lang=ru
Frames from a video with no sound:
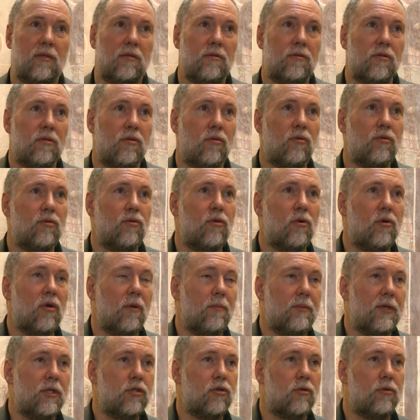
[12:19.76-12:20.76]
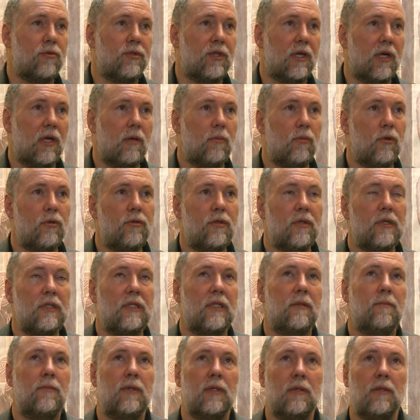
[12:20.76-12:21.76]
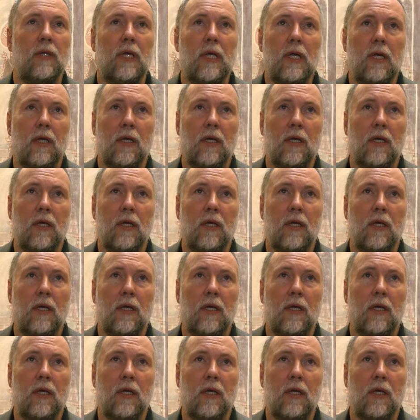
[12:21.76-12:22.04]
То есть он только пришел на работу, это был